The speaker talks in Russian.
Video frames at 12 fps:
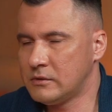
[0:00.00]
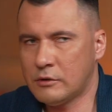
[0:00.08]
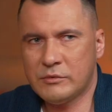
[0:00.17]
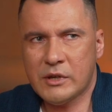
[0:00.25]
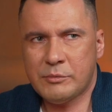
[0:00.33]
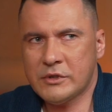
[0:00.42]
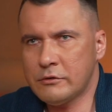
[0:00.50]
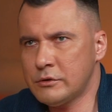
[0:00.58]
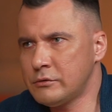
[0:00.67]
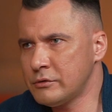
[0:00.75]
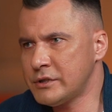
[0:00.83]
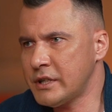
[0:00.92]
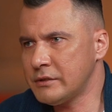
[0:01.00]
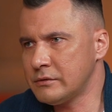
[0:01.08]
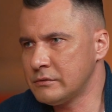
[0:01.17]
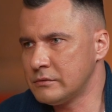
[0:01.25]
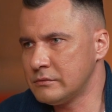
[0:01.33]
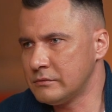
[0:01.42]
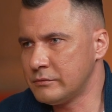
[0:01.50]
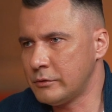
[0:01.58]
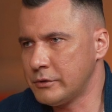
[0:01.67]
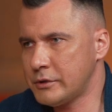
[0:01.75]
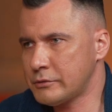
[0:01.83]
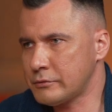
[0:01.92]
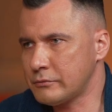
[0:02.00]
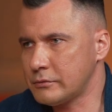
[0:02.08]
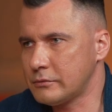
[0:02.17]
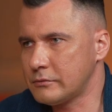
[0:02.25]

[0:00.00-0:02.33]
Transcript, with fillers: Да у меня половина друзей в Лондоне живут.